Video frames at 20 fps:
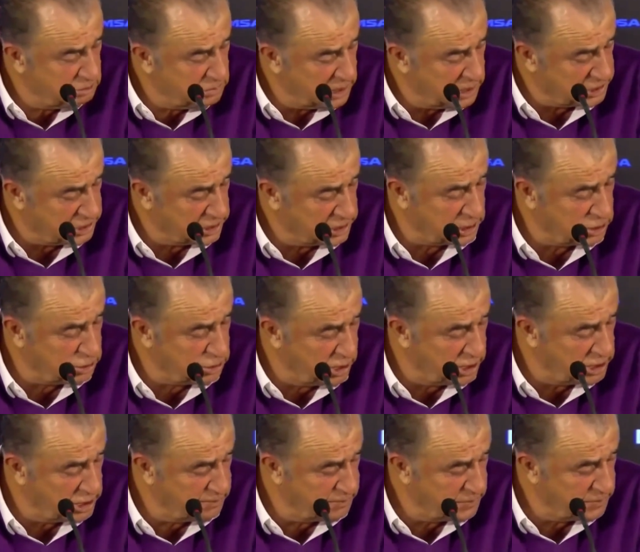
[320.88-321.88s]
Başta da
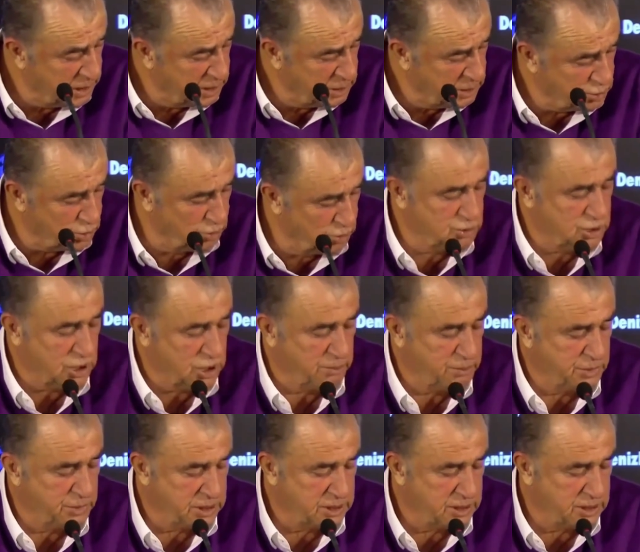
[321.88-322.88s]
söyledim tüm
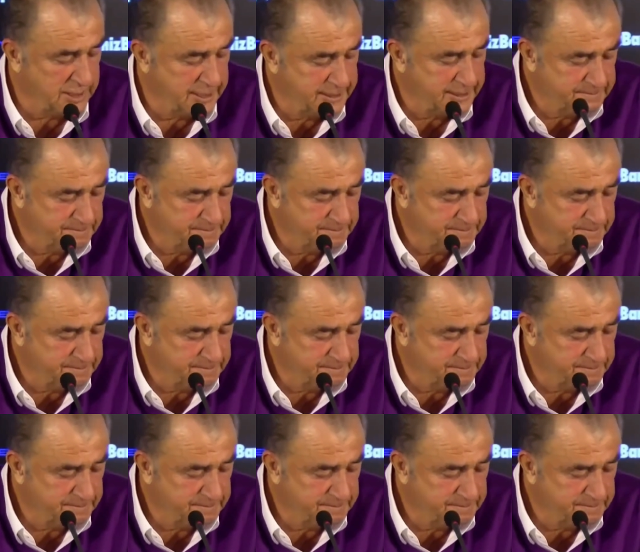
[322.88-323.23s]
samimiyetini.